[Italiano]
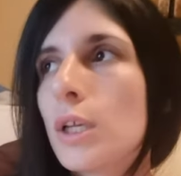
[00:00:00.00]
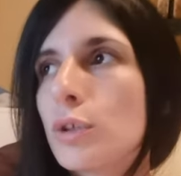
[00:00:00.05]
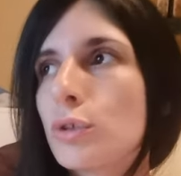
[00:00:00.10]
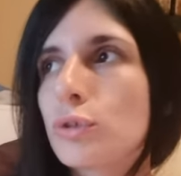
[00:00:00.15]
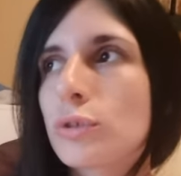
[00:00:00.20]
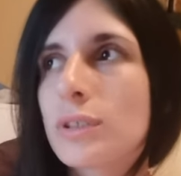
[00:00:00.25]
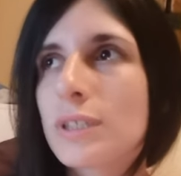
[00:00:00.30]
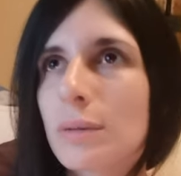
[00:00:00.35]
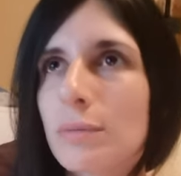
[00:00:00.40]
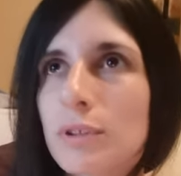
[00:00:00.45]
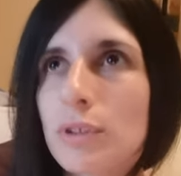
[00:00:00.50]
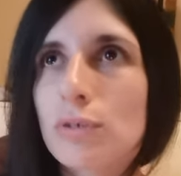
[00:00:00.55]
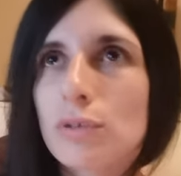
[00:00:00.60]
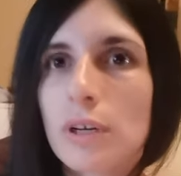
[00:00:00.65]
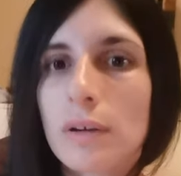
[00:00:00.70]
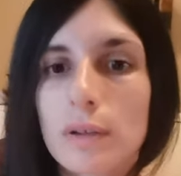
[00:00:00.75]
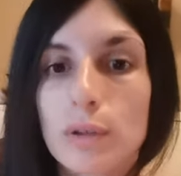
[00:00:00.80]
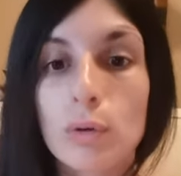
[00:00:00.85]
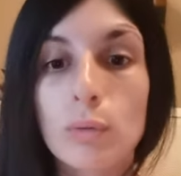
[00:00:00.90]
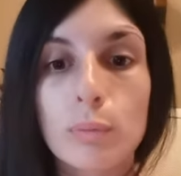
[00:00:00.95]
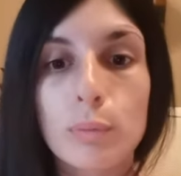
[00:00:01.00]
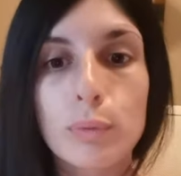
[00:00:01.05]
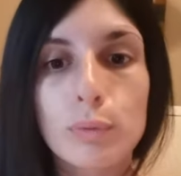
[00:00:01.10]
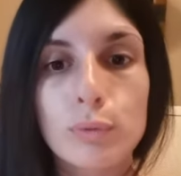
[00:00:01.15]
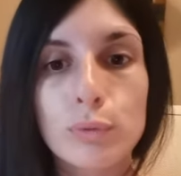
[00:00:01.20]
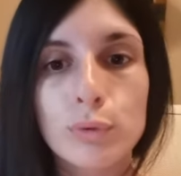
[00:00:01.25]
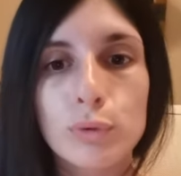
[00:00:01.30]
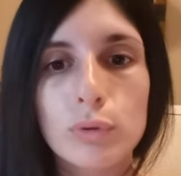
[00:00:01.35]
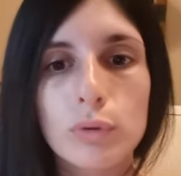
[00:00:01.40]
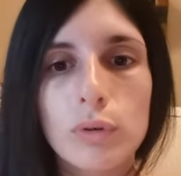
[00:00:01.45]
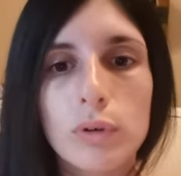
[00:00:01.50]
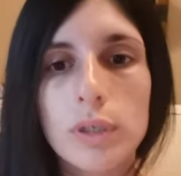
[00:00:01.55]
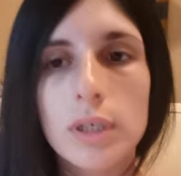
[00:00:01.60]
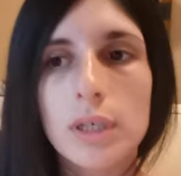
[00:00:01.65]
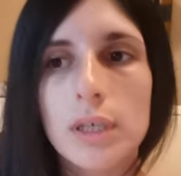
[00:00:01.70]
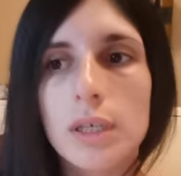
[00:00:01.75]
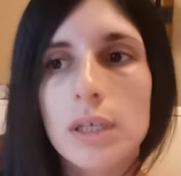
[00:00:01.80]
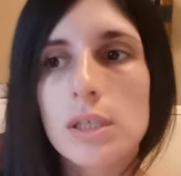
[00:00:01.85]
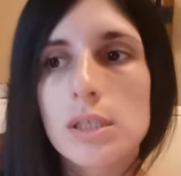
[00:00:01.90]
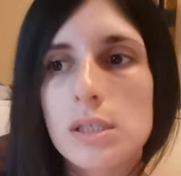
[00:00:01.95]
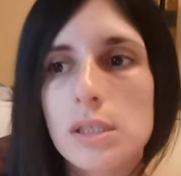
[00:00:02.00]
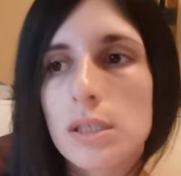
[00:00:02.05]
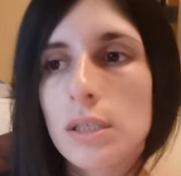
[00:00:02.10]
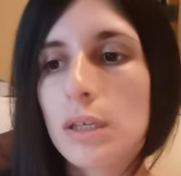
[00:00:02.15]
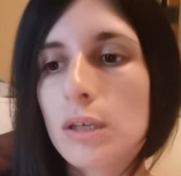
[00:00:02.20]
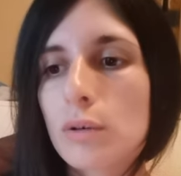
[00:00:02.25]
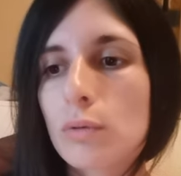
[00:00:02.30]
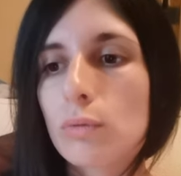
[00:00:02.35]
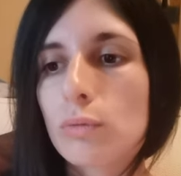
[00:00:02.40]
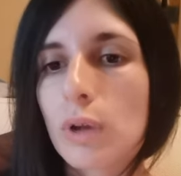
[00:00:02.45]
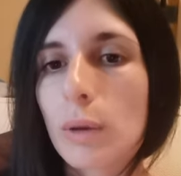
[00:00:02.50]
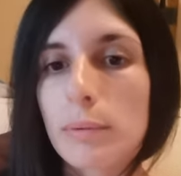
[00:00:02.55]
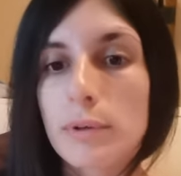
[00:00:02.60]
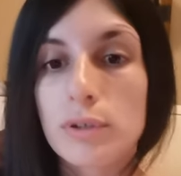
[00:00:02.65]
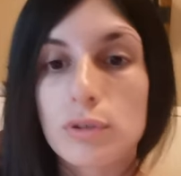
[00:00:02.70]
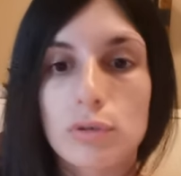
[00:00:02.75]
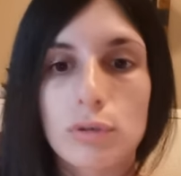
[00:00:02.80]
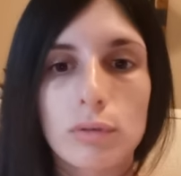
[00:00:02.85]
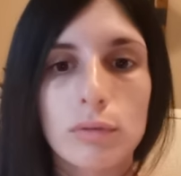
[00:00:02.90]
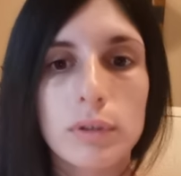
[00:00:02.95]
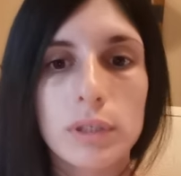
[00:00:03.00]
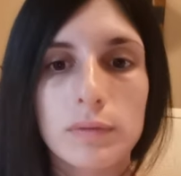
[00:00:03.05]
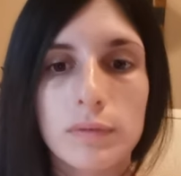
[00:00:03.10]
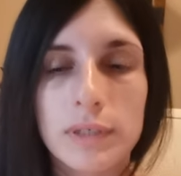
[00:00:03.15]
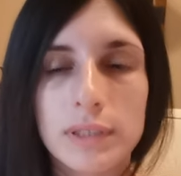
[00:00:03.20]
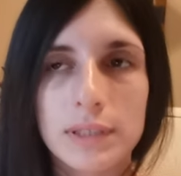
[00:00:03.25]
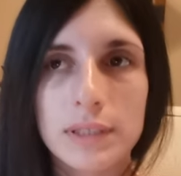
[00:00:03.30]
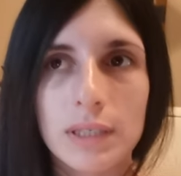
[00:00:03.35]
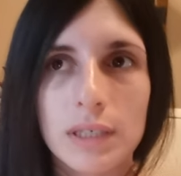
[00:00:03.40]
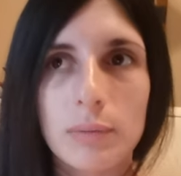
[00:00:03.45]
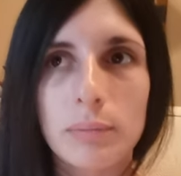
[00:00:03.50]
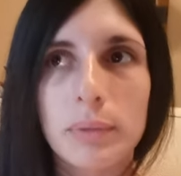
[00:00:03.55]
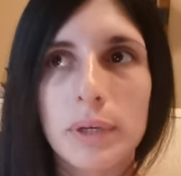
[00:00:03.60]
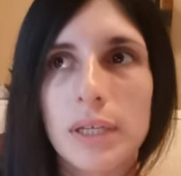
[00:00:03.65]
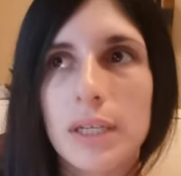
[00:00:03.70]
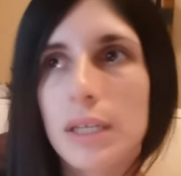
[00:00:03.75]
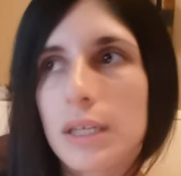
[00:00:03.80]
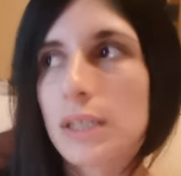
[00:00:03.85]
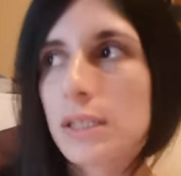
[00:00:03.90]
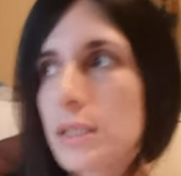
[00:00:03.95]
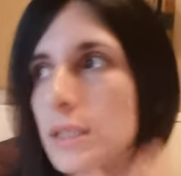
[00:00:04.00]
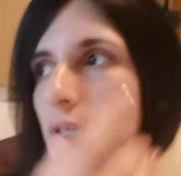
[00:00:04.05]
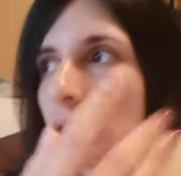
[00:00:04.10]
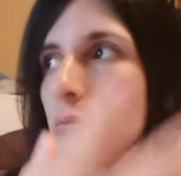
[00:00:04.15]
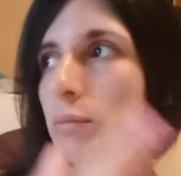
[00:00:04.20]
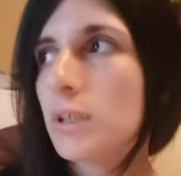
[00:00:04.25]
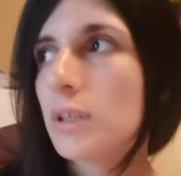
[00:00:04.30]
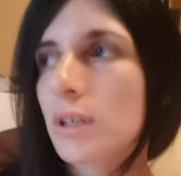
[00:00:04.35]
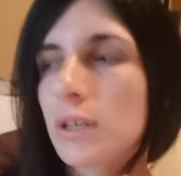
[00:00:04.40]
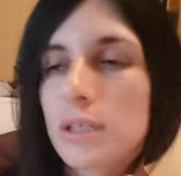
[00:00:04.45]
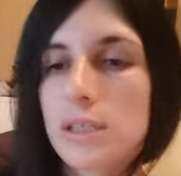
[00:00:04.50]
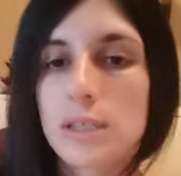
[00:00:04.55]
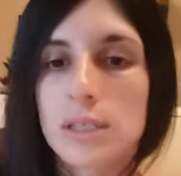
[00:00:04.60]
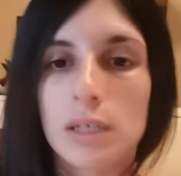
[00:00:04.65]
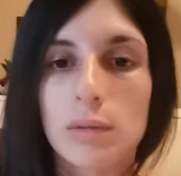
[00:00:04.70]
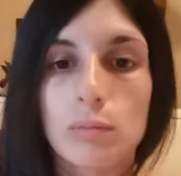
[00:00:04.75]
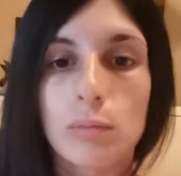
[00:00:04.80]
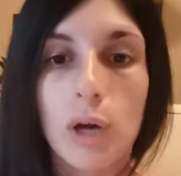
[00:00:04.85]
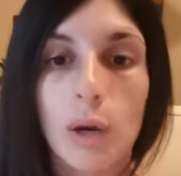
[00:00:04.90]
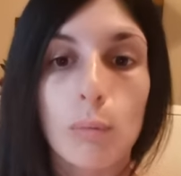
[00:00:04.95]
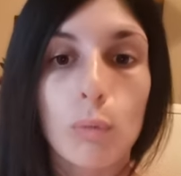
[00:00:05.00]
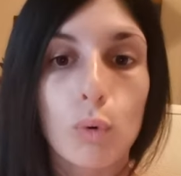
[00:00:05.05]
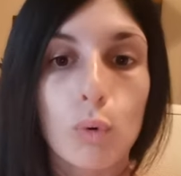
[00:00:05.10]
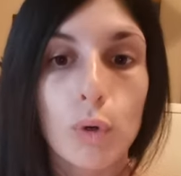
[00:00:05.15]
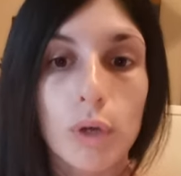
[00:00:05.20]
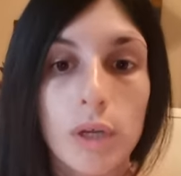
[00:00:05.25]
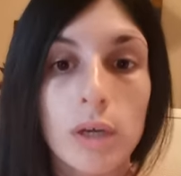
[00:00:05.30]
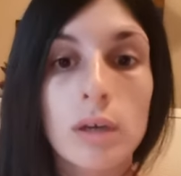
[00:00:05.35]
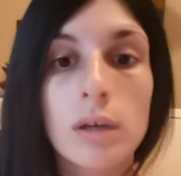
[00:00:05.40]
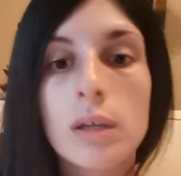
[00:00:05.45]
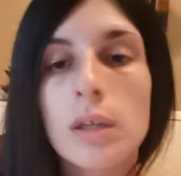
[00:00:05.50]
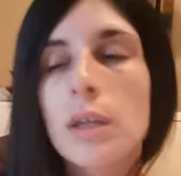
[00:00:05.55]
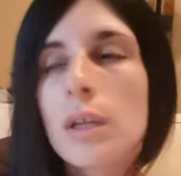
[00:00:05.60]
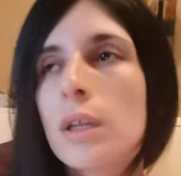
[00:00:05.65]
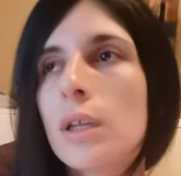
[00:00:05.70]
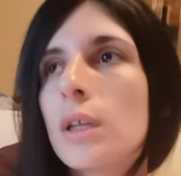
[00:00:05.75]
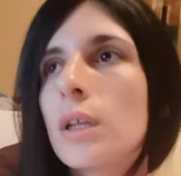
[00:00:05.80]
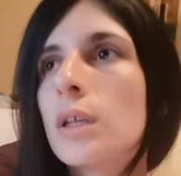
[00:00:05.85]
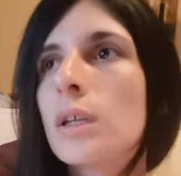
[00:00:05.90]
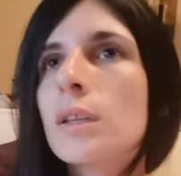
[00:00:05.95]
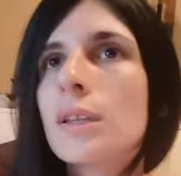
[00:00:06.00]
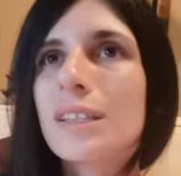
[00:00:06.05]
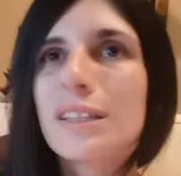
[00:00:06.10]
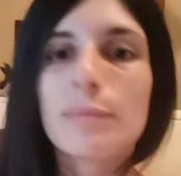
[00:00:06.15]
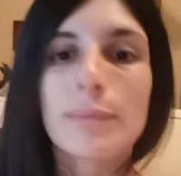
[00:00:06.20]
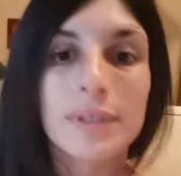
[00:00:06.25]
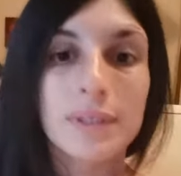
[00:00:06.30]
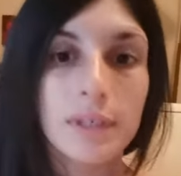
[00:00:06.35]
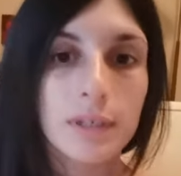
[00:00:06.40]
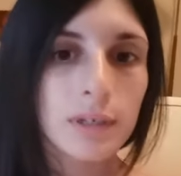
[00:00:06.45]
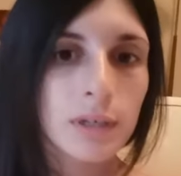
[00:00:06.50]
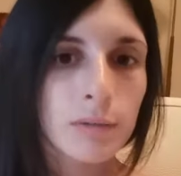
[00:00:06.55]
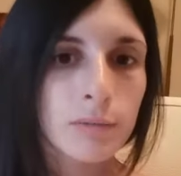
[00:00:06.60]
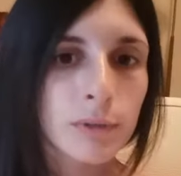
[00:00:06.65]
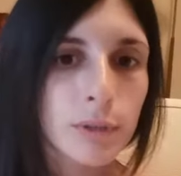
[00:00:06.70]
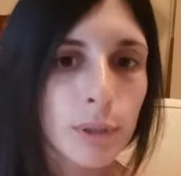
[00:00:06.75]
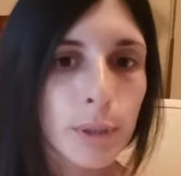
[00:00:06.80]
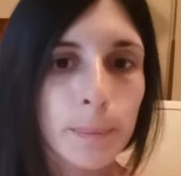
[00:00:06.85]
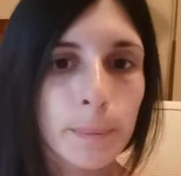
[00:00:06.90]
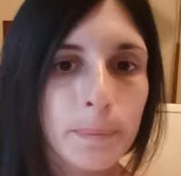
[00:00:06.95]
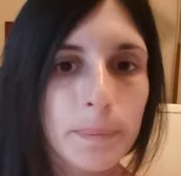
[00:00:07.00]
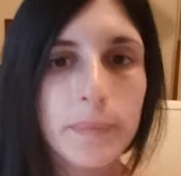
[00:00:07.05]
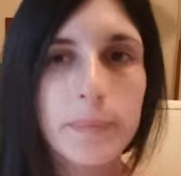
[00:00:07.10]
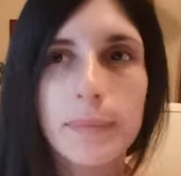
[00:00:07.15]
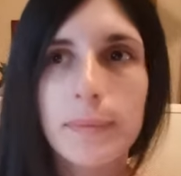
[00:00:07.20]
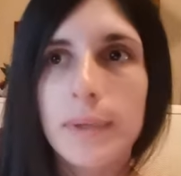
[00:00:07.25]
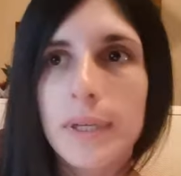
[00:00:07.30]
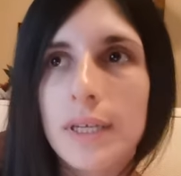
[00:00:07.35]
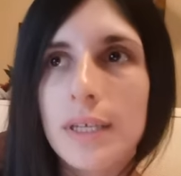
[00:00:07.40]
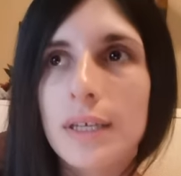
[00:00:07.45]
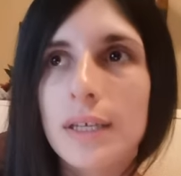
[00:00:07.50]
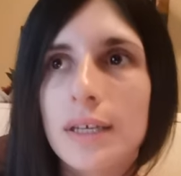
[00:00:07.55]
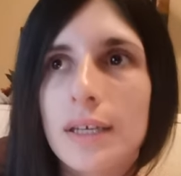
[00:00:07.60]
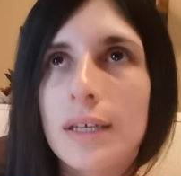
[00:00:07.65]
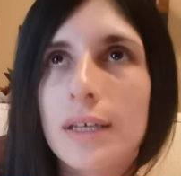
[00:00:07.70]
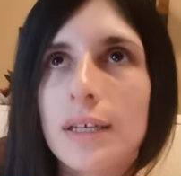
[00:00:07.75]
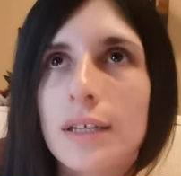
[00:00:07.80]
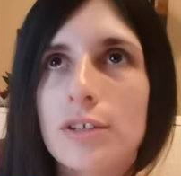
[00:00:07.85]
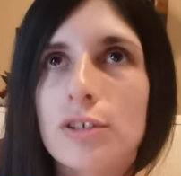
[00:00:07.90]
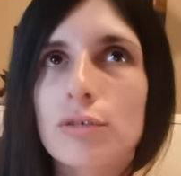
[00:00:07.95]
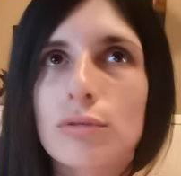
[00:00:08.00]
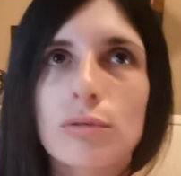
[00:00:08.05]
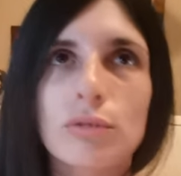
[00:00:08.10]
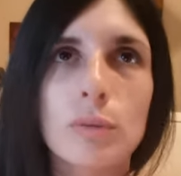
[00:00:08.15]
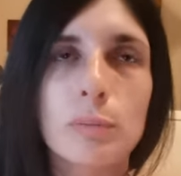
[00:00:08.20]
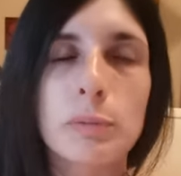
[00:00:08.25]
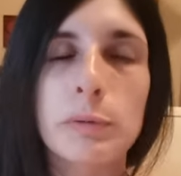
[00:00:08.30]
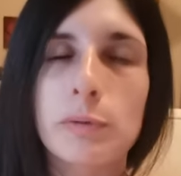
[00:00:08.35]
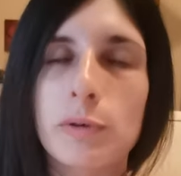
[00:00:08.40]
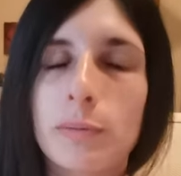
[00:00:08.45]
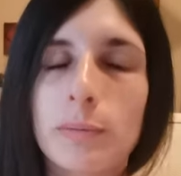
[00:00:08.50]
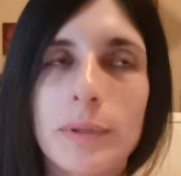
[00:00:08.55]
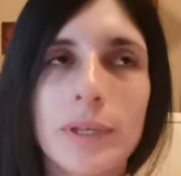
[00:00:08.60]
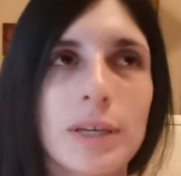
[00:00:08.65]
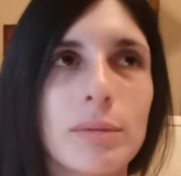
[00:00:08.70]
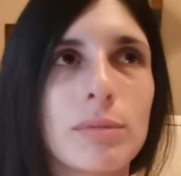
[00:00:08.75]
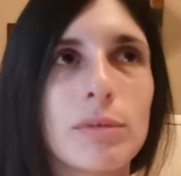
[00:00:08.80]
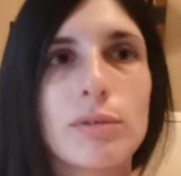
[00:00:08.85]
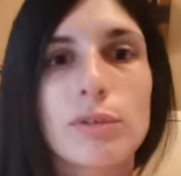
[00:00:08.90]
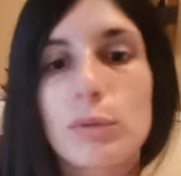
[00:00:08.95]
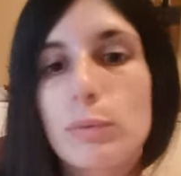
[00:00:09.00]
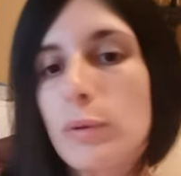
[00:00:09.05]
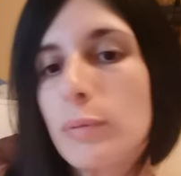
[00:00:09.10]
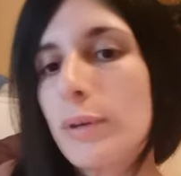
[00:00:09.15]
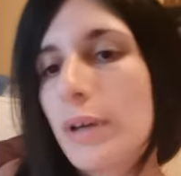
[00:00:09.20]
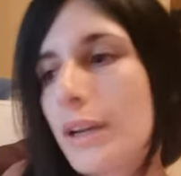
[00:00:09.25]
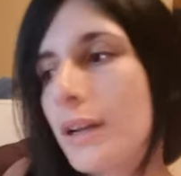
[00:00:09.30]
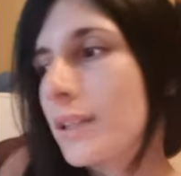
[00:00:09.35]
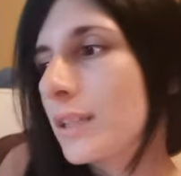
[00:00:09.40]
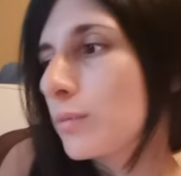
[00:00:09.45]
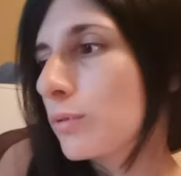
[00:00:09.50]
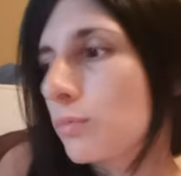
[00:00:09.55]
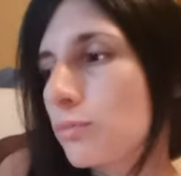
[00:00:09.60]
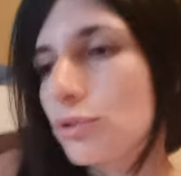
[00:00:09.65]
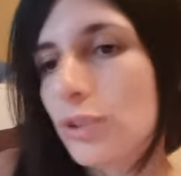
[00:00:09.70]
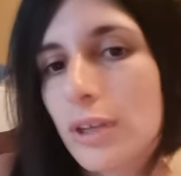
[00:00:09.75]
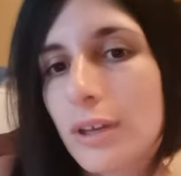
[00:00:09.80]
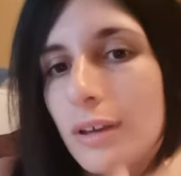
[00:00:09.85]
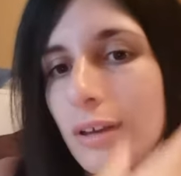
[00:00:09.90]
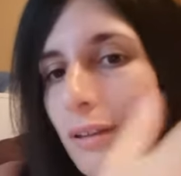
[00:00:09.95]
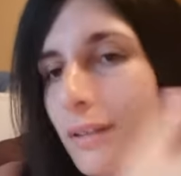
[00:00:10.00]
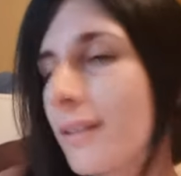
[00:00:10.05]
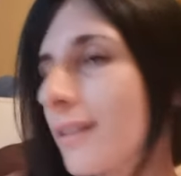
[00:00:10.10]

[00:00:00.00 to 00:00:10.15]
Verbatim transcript: Giustamente sono arrivata a un punto che se una persona non ti fa stare bene, che sia amica, che sia amore, devi mandarla via. Perché ci sono troppi problemi, non ti puoi piarare, cioè